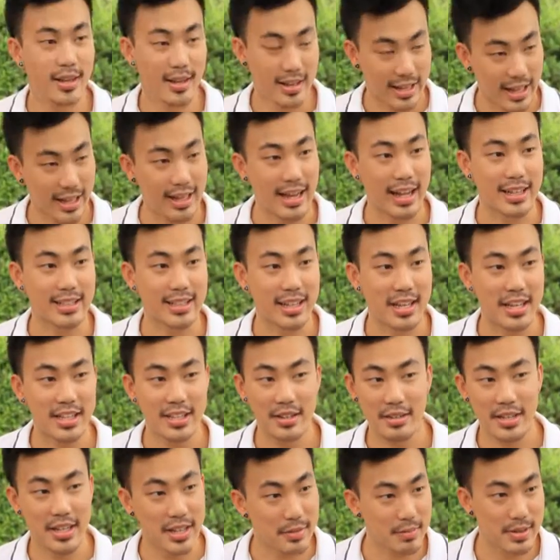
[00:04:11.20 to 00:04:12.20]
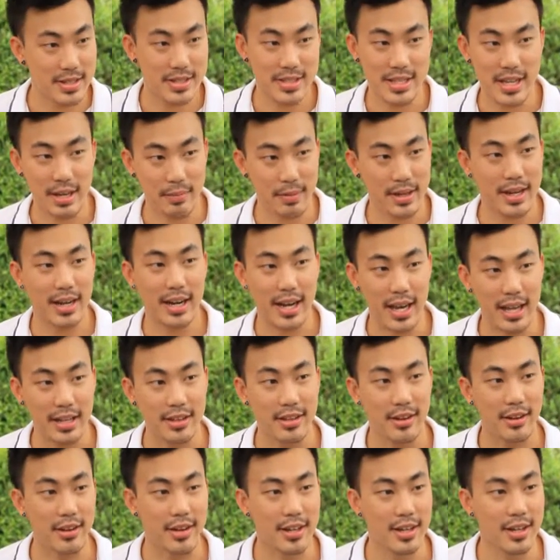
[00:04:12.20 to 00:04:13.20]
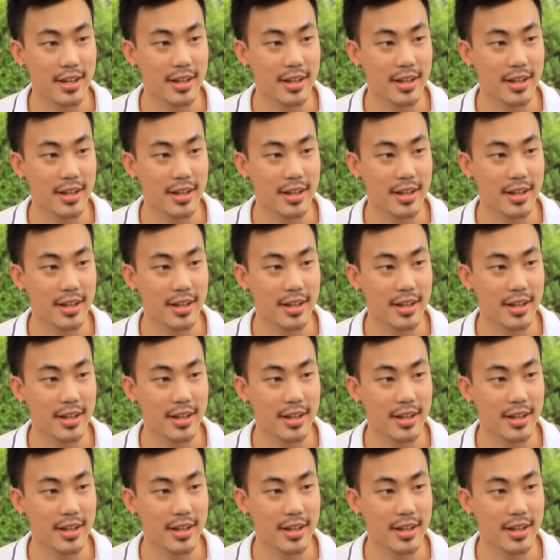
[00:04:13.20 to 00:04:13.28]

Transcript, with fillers: แล้วหลังจากนี้จะเดินไปฉีกไปทางไหนต่อครับ